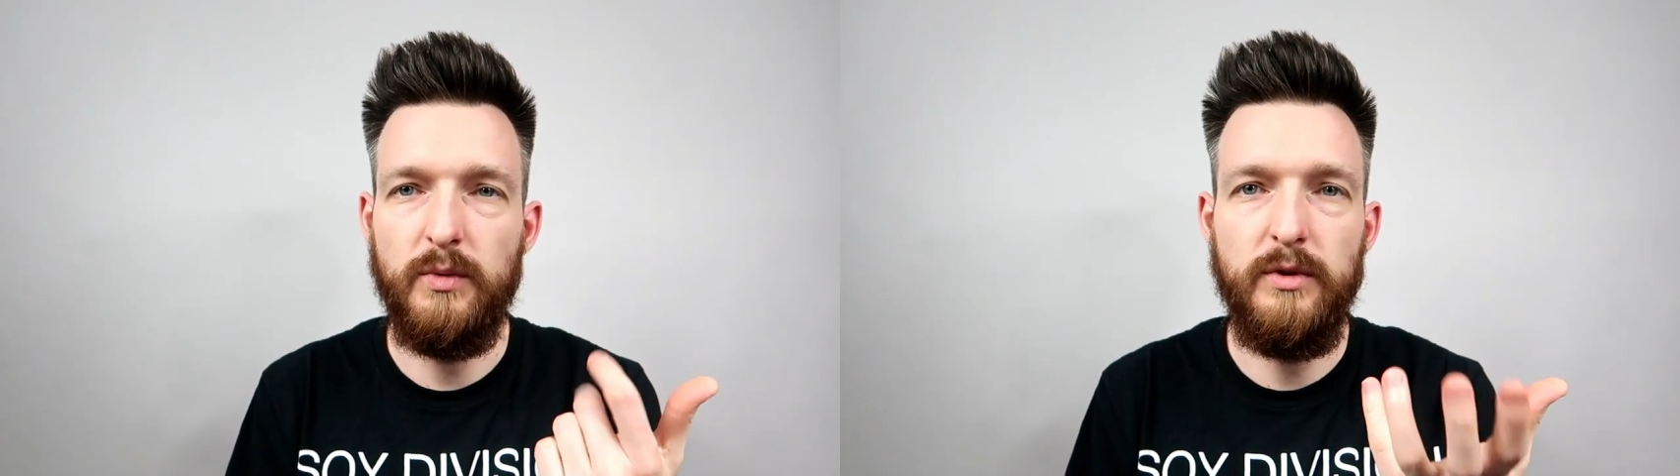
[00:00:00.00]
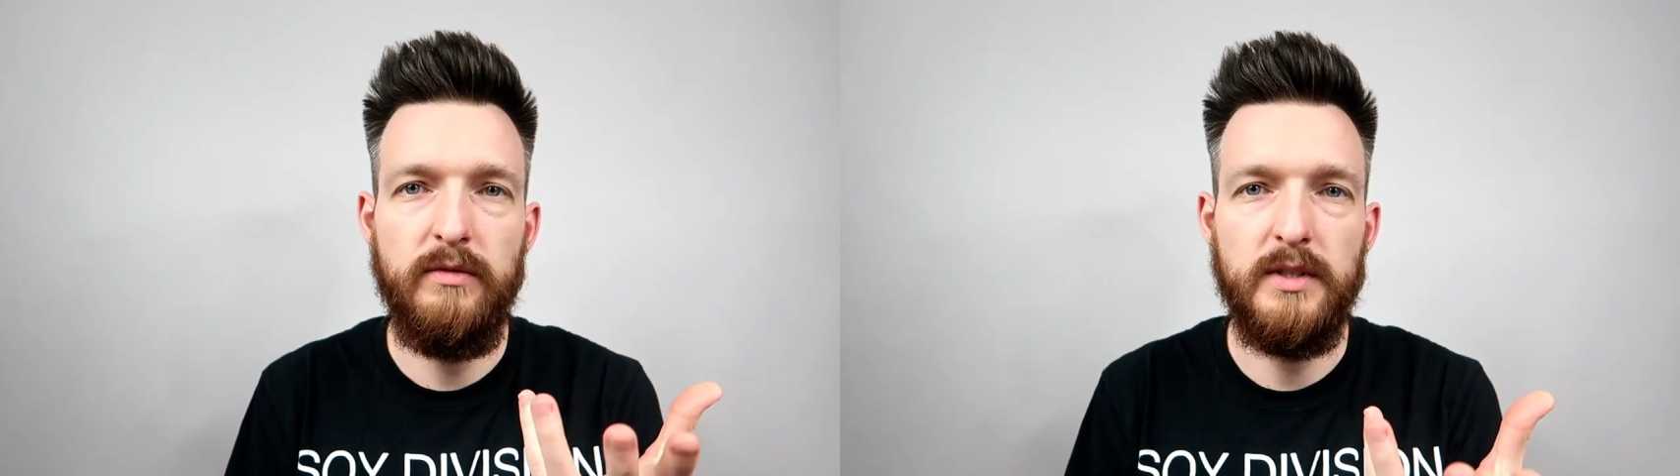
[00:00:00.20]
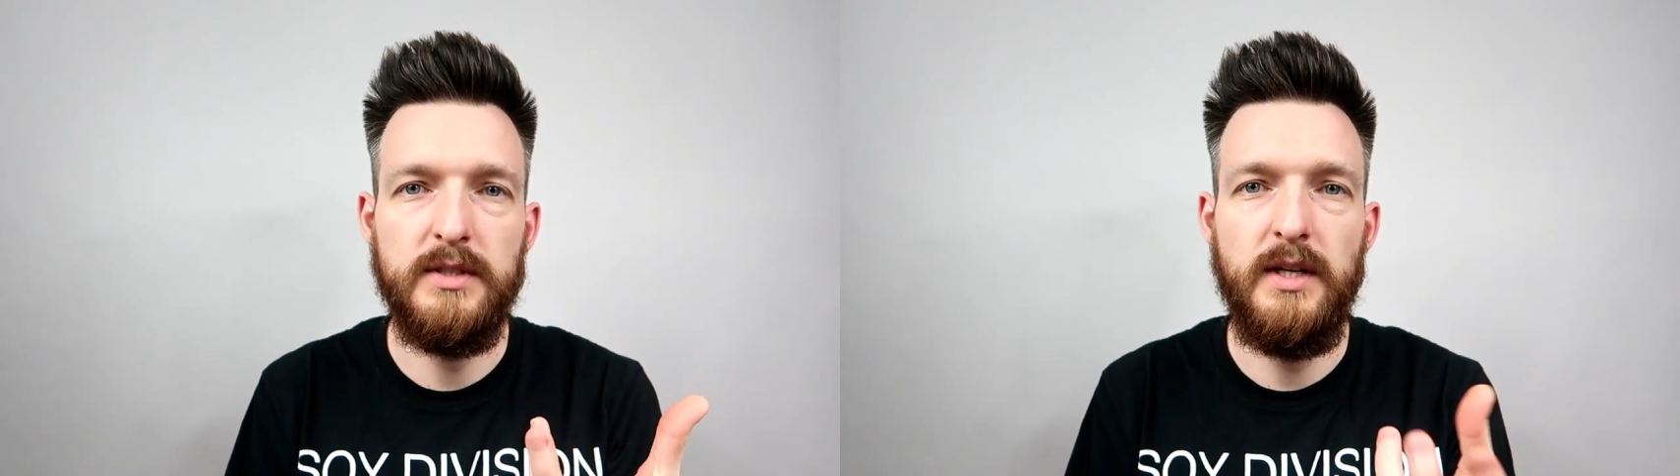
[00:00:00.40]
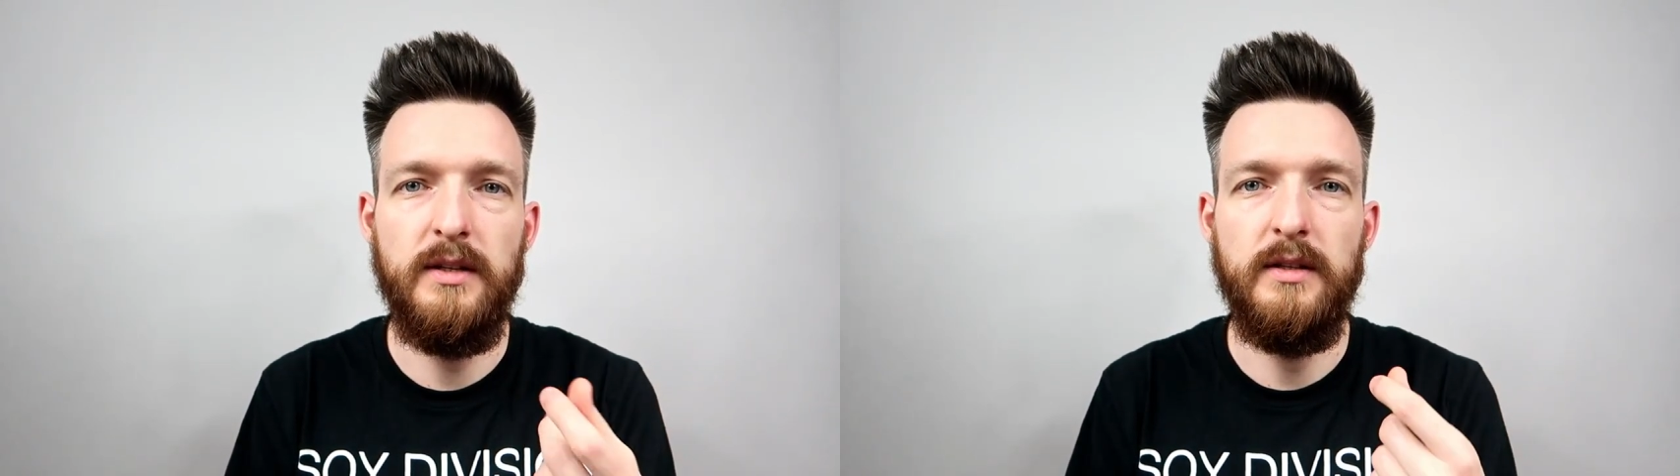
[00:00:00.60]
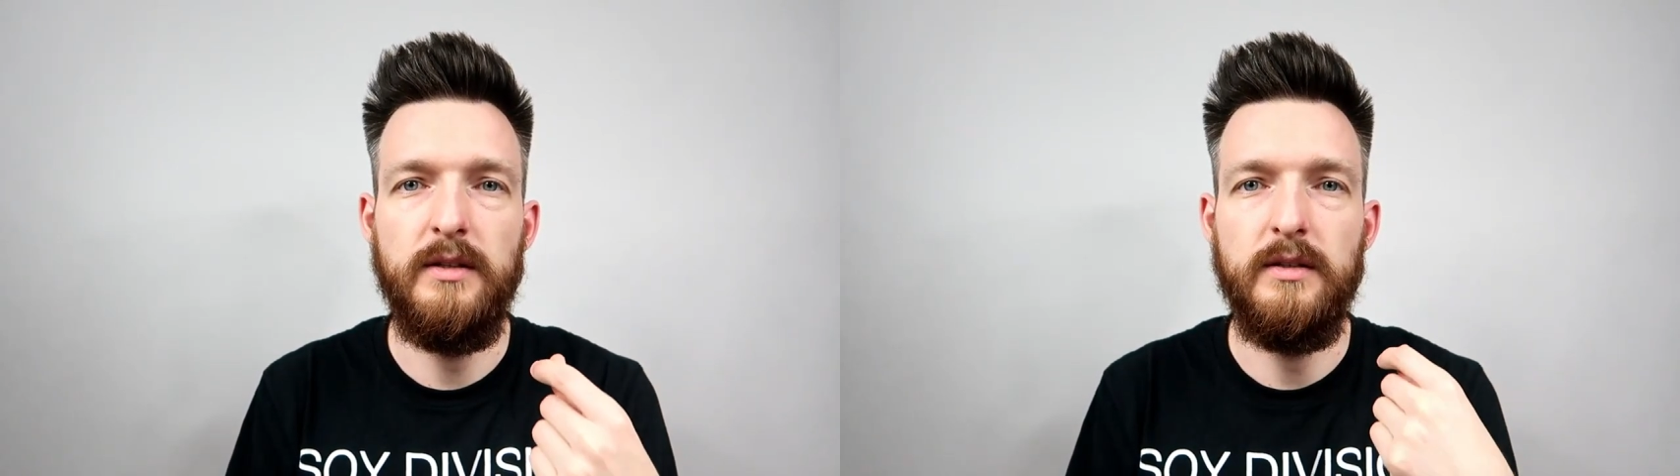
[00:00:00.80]

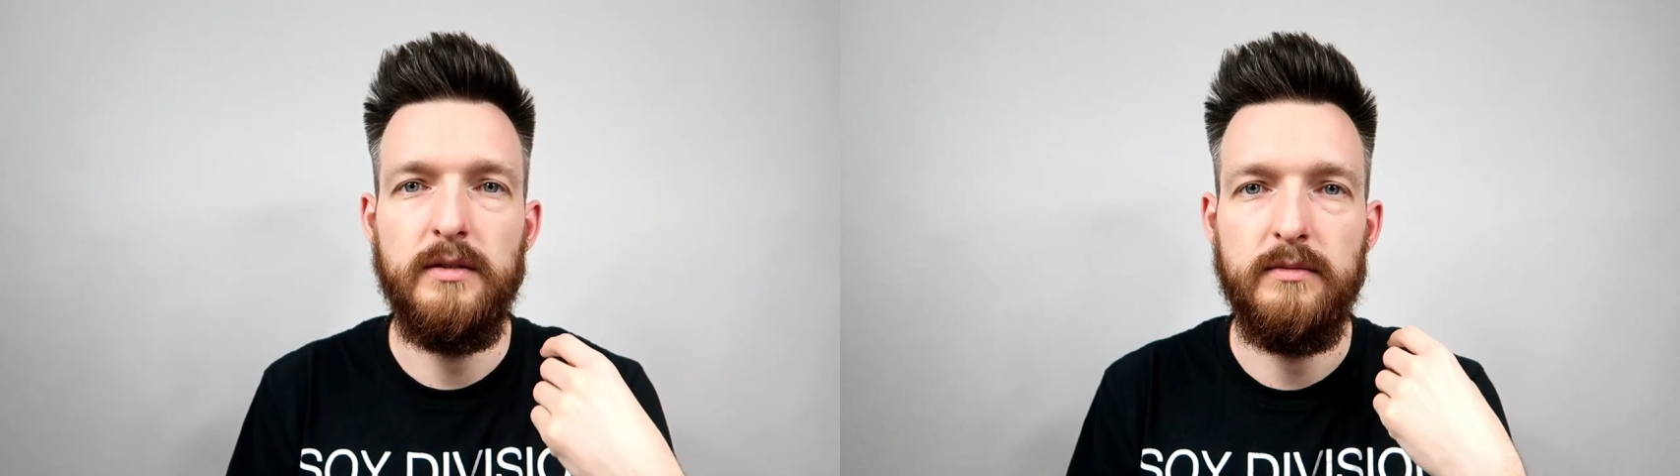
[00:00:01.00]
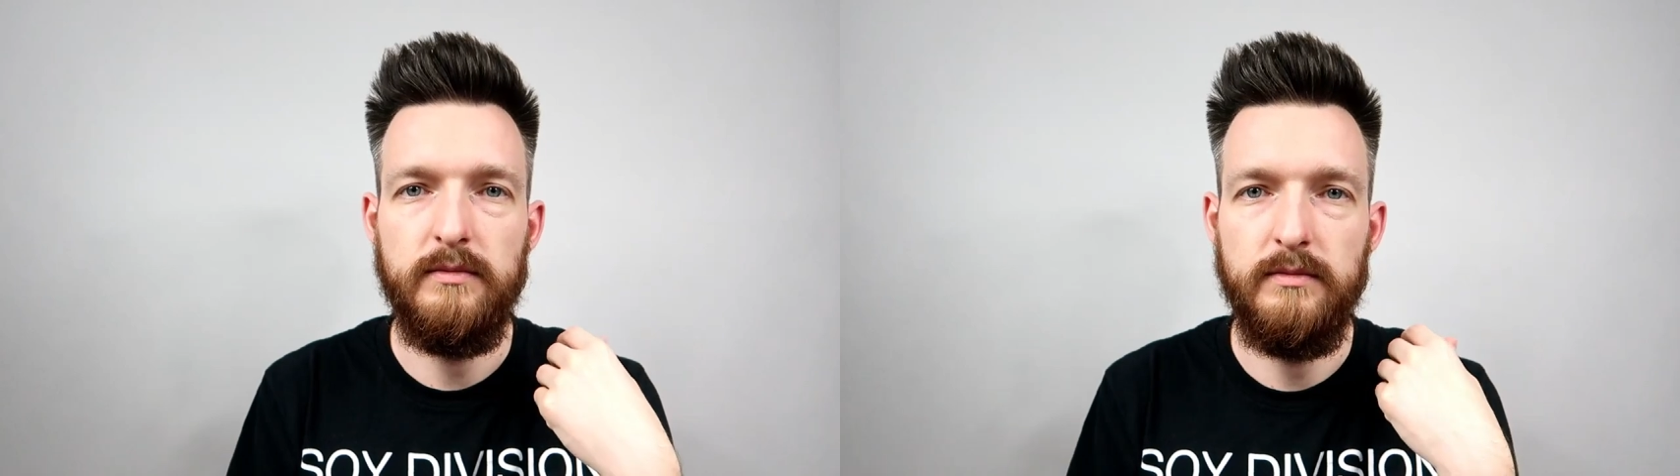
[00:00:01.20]
uniwersalny,